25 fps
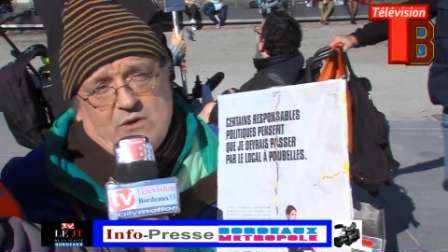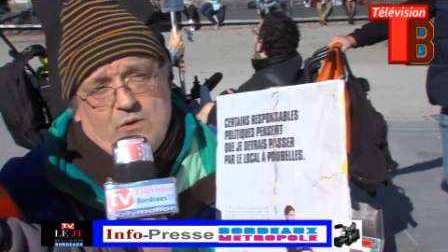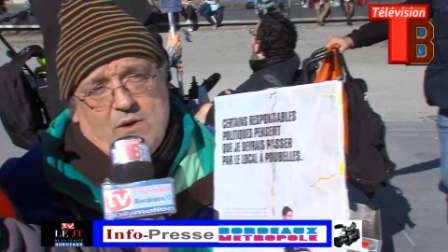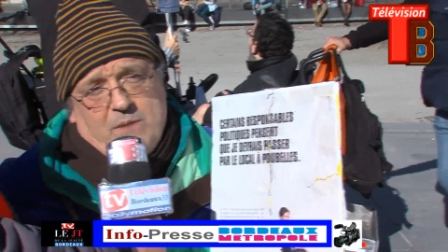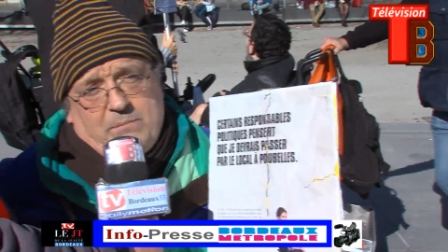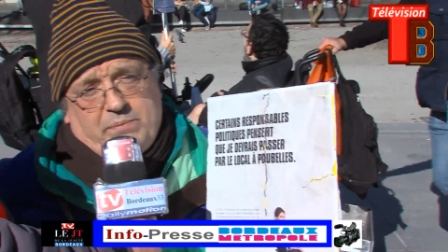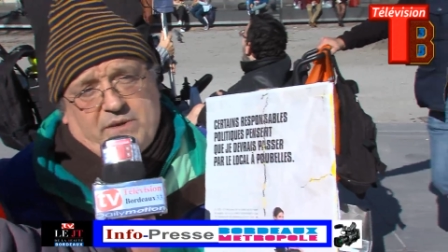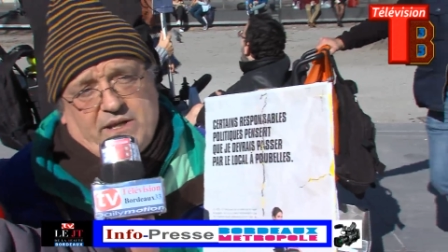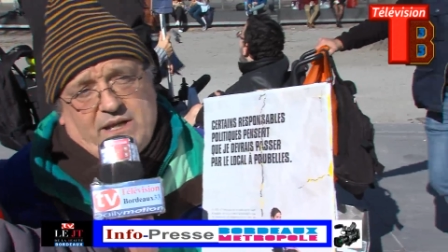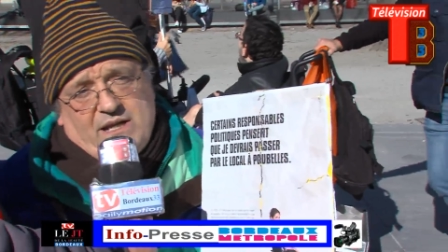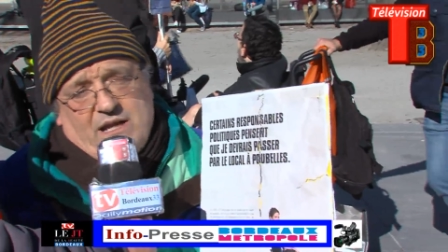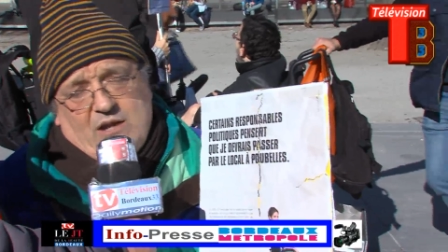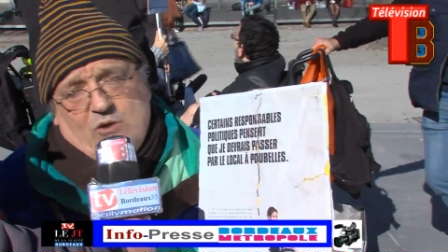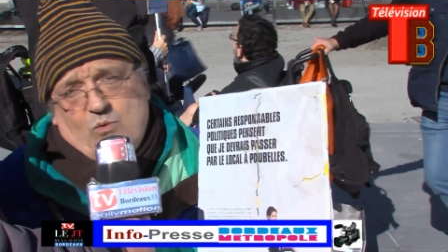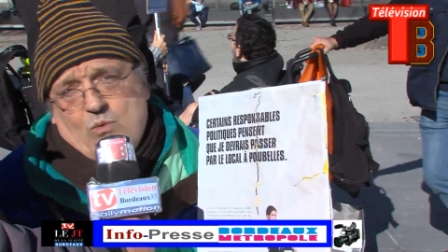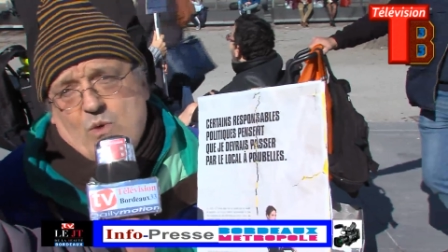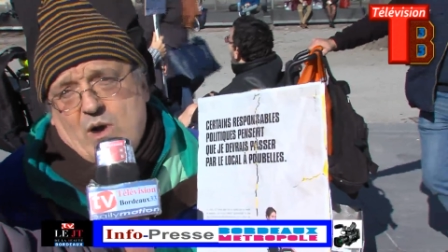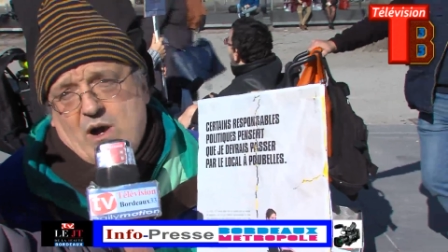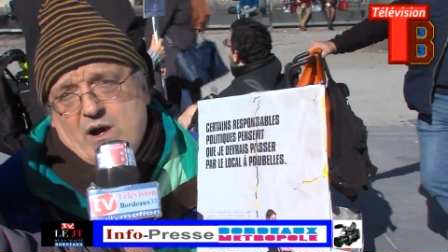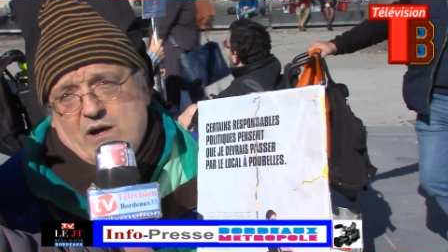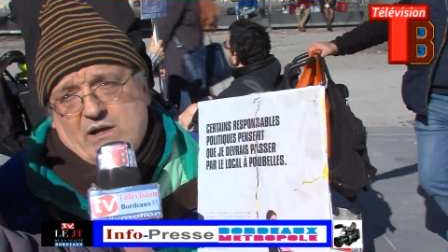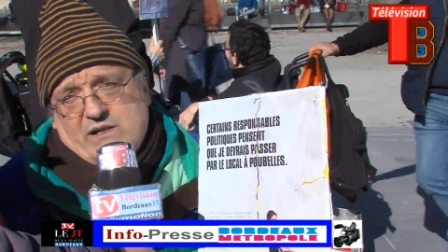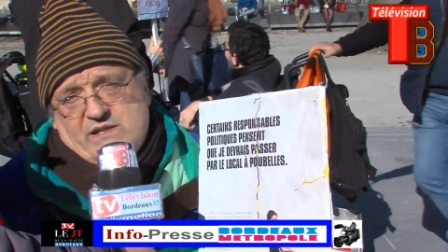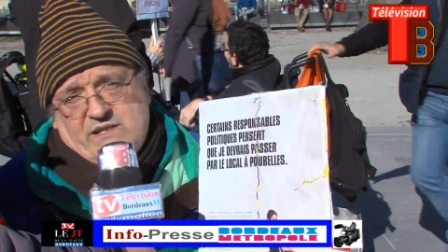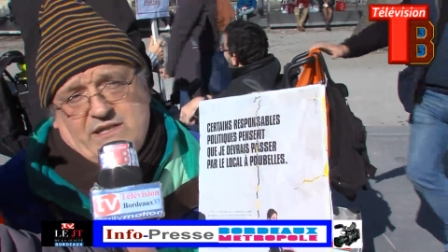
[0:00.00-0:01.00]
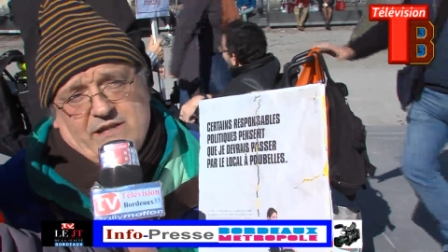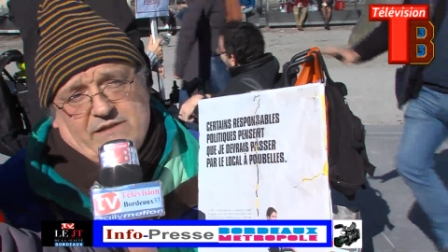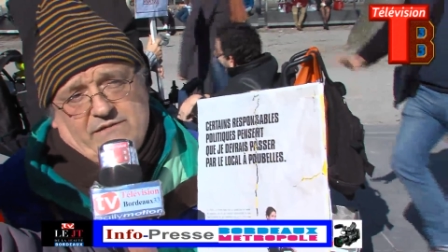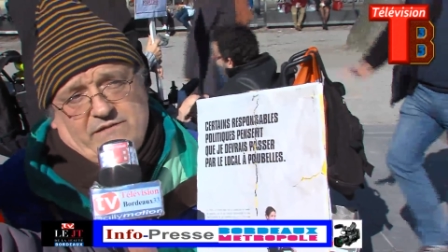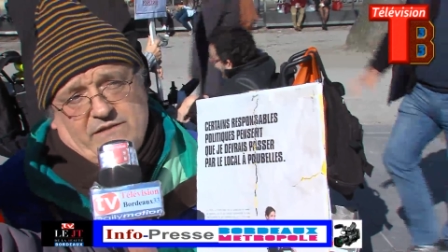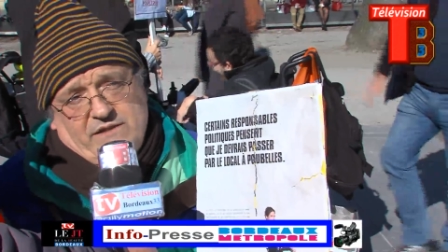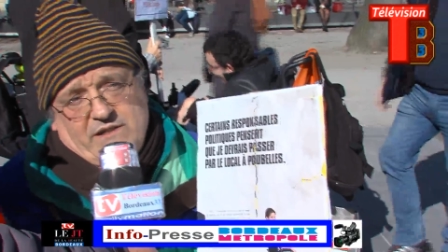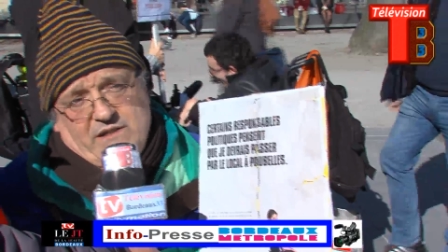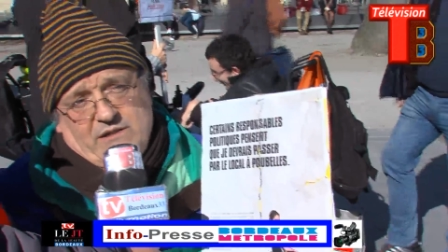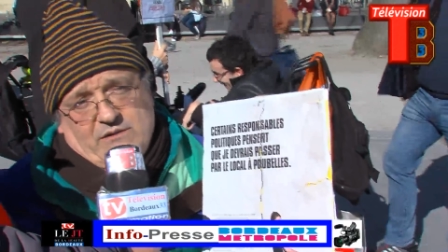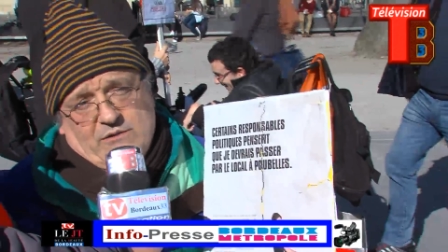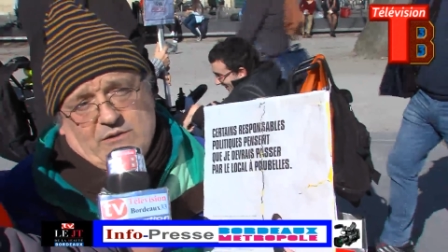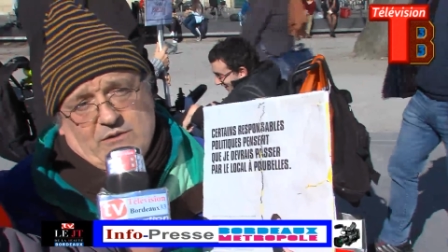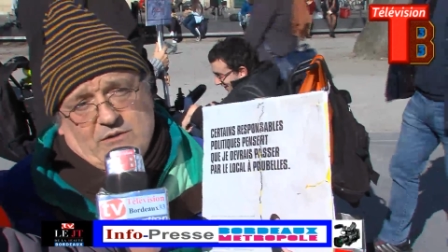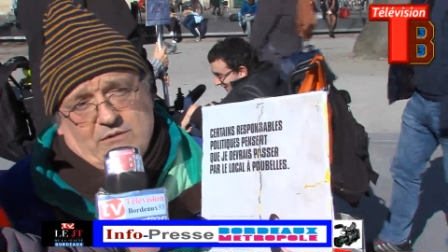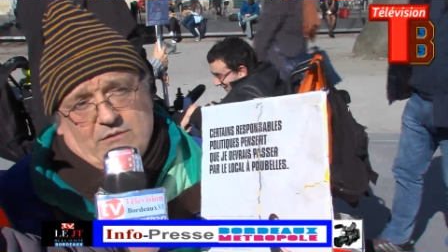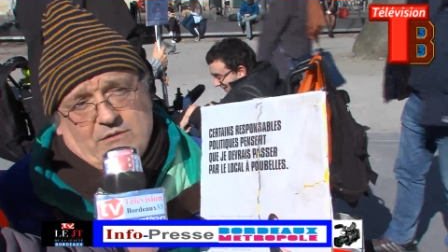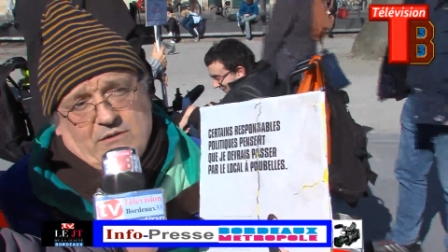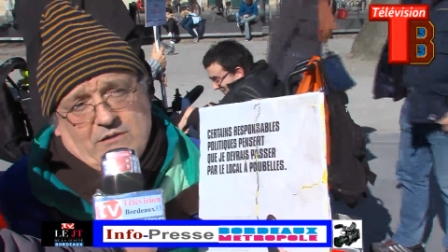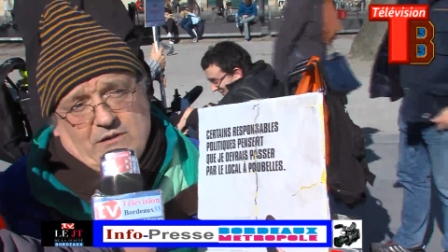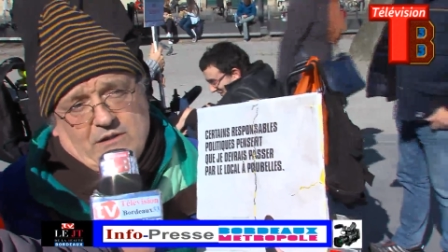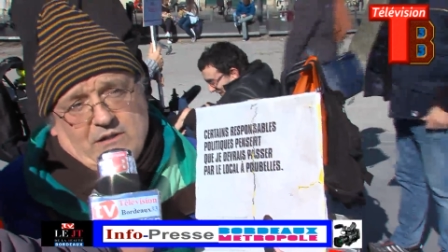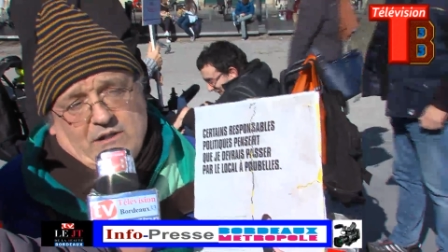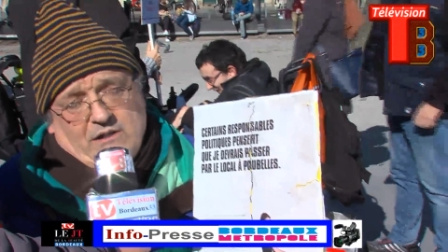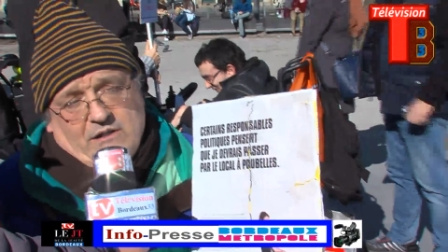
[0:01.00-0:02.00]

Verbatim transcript: ans après la loi qui avait euh,